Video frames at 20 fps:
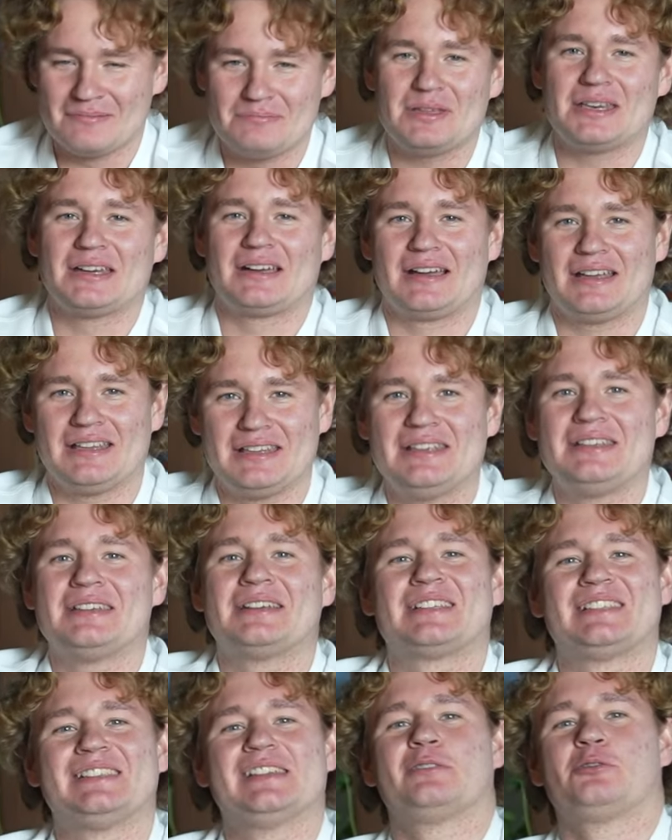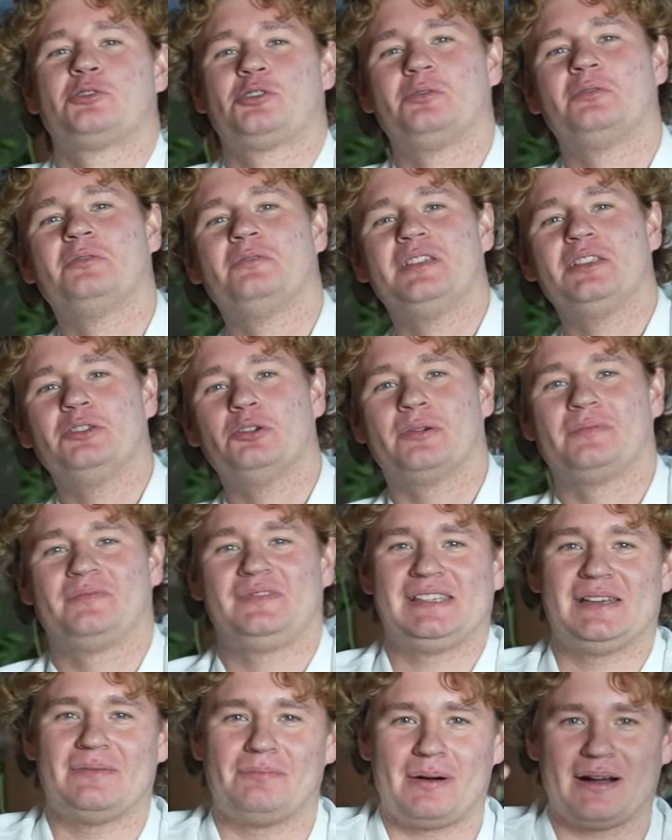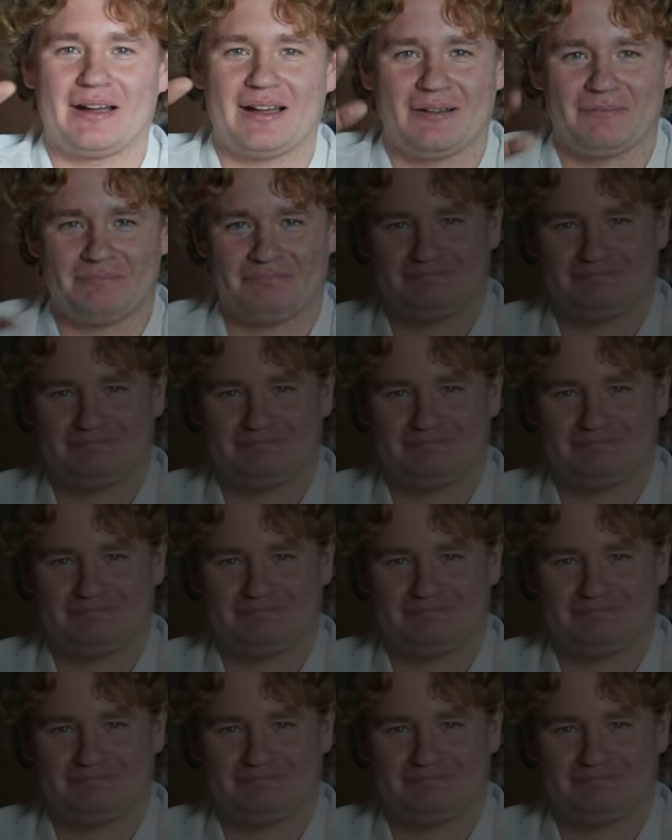переходите к следующему видео. Всем пока.